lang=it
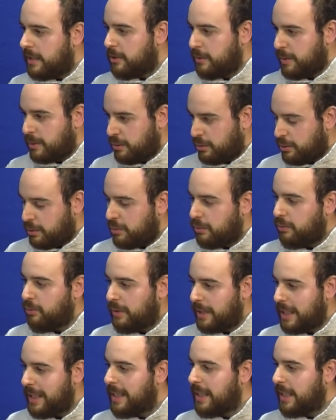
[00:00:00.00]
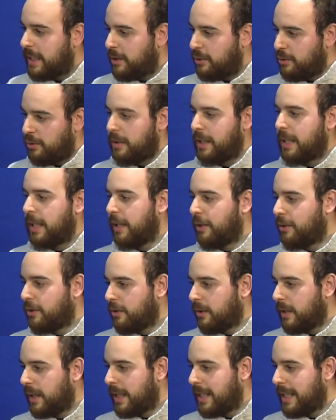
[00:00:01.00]
eh, soprattutto un thriller che tocca la
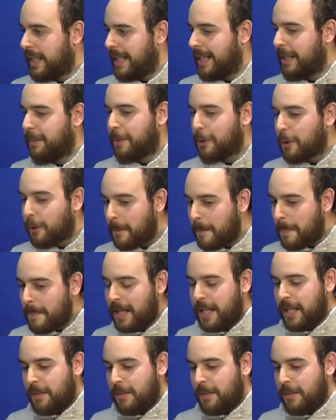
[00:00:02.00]
cronaca nera, però